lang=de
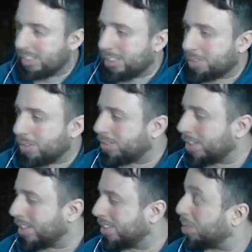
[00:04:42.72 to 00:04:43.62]
zwölf
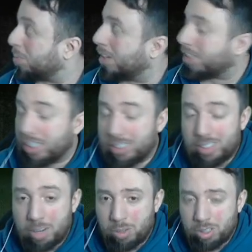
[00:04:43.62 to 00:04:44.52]
seltene Spieler, kriegst
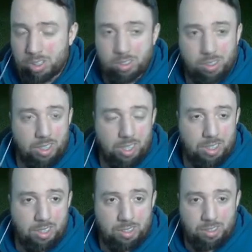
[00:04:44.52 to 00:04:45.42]
kein Walkie-Talkie,
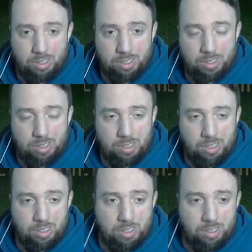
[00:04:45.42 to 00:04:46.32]
Alter.
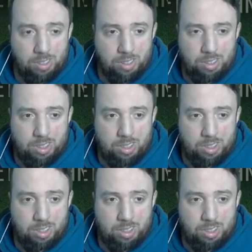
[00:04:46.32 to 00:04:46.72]
Kriegst